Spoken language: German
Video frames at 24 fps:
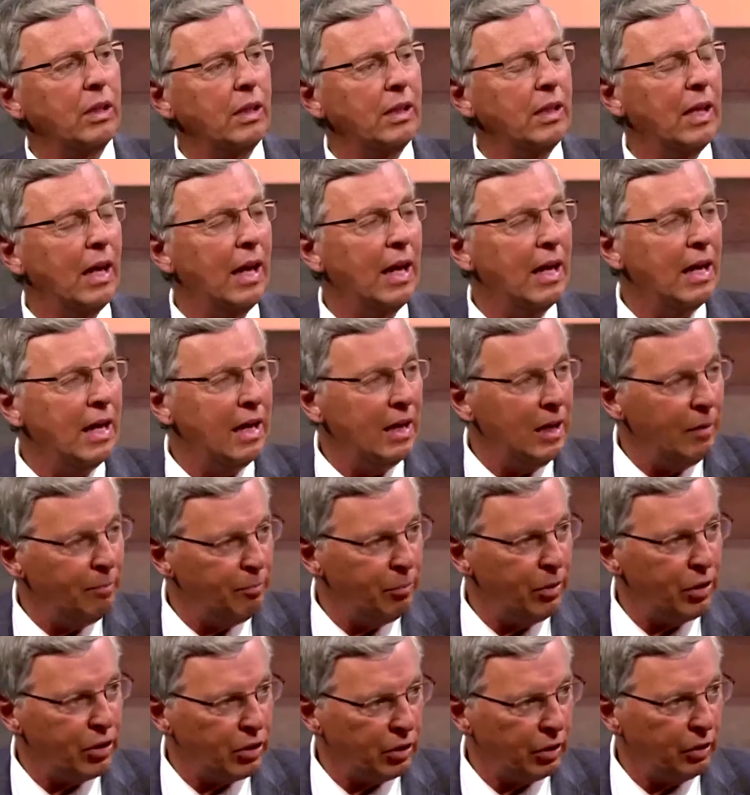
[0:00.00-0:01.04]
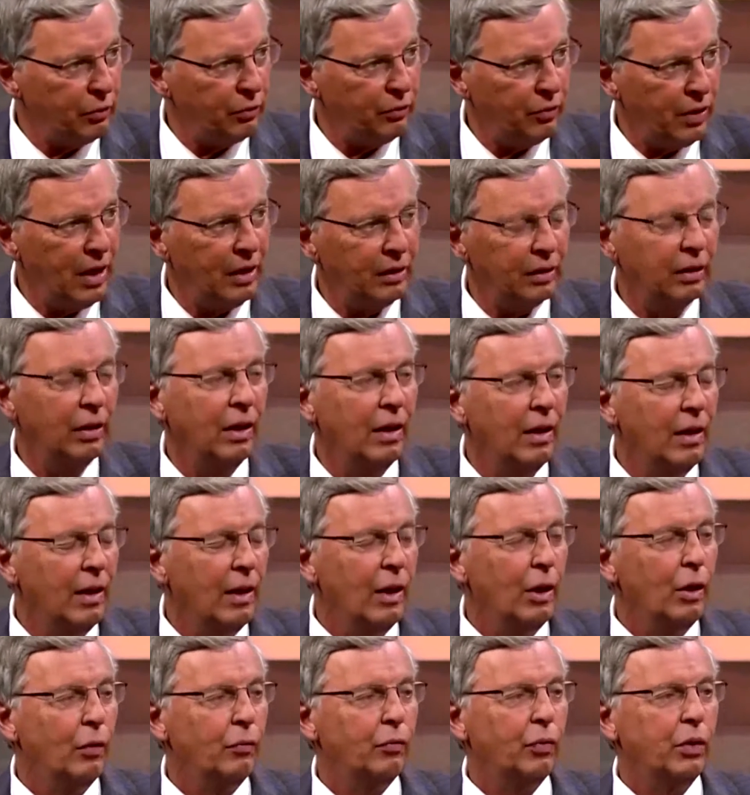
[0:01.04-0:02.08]
gehen erhebliche Gefahren
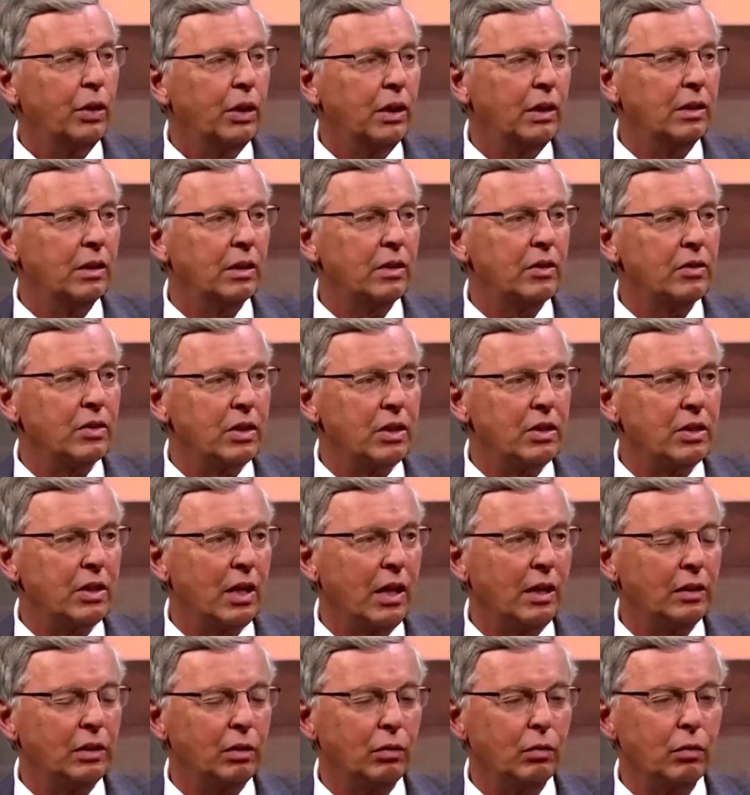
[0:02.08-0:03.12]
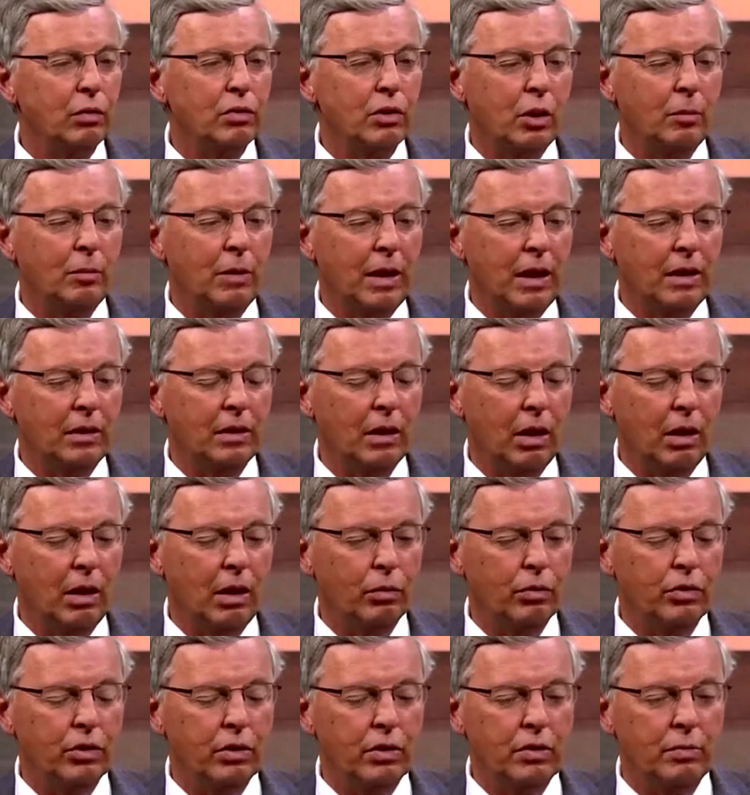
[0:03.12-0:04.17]
für die innere Sicherheit in unserem Lande
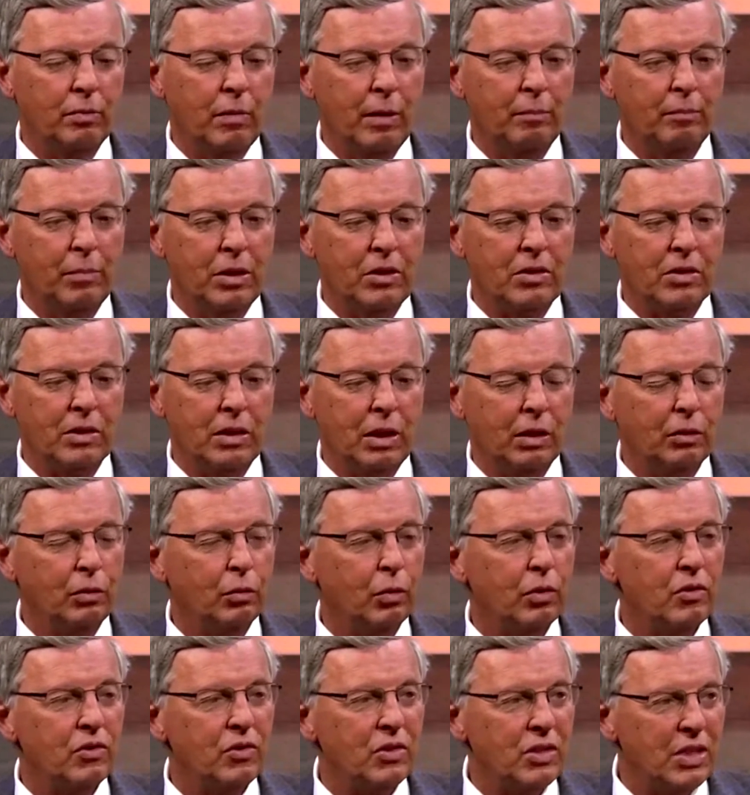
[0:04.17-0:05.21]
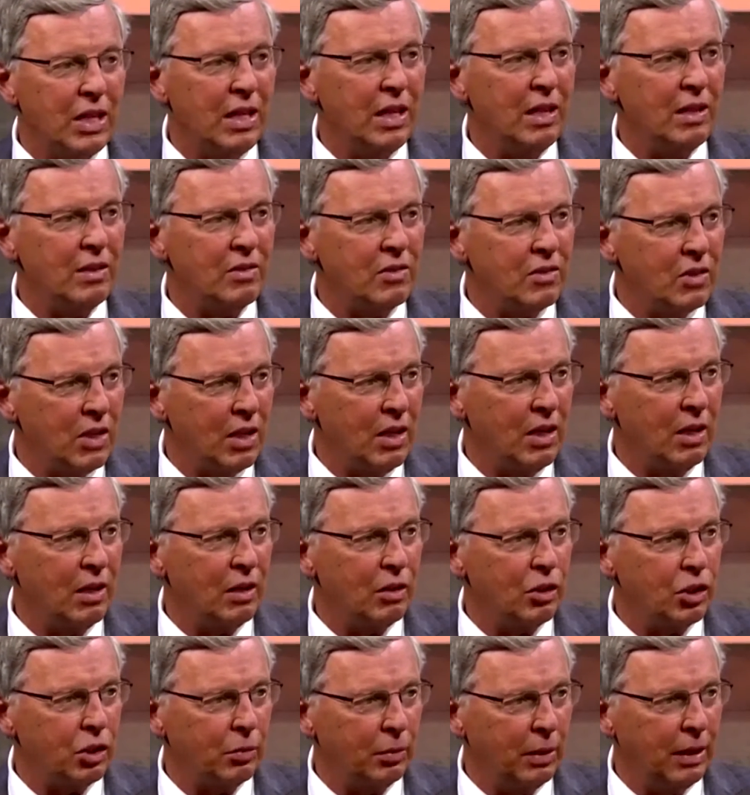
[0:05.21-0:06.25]
aus. Es war bislang nur sehr,
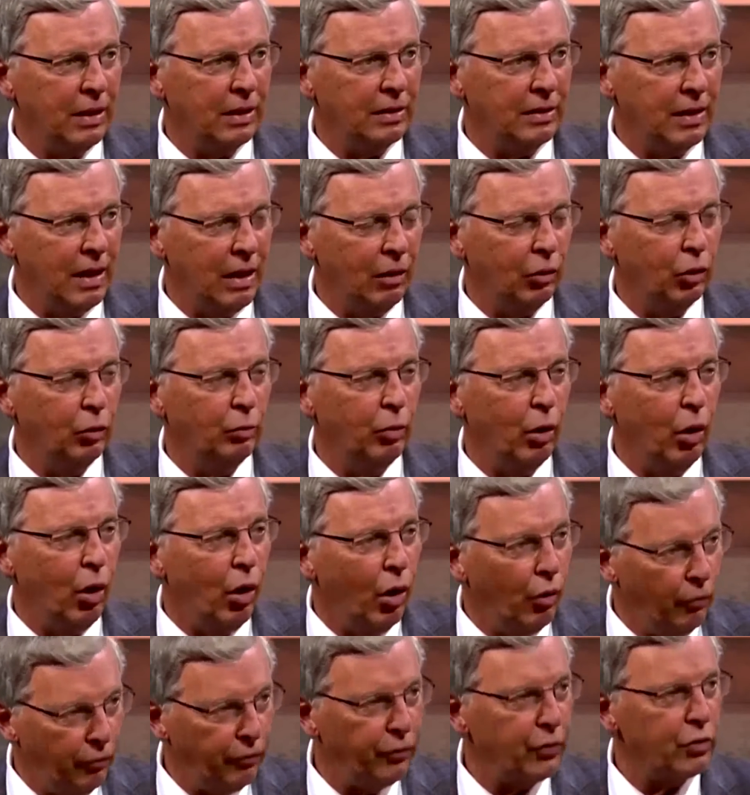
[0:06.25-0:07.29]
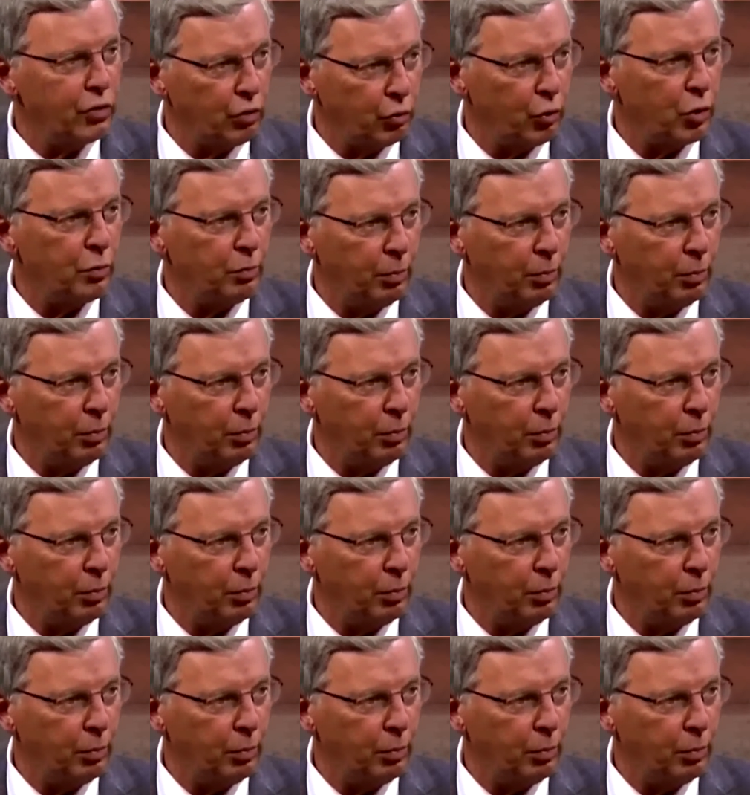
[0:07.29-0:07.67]
sehr schwer, darüber offen zu